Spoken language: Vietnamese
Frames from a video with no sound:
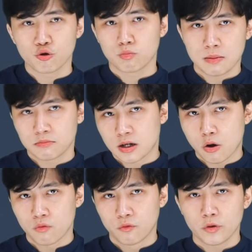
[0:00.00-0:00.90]
chục năm sau
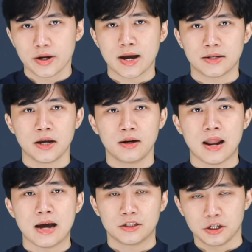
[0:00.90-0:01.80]
vũ khí hạt nhân
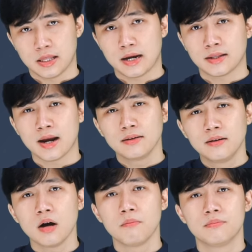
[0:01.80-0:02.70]
lại trở thành thanh
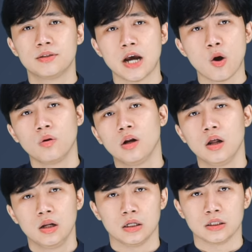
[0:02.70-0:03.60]
gươm treo lơ
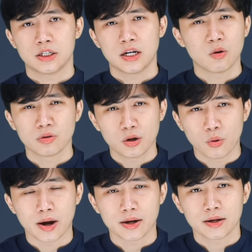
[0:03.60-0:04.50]
lửng trên đầu nhân loại.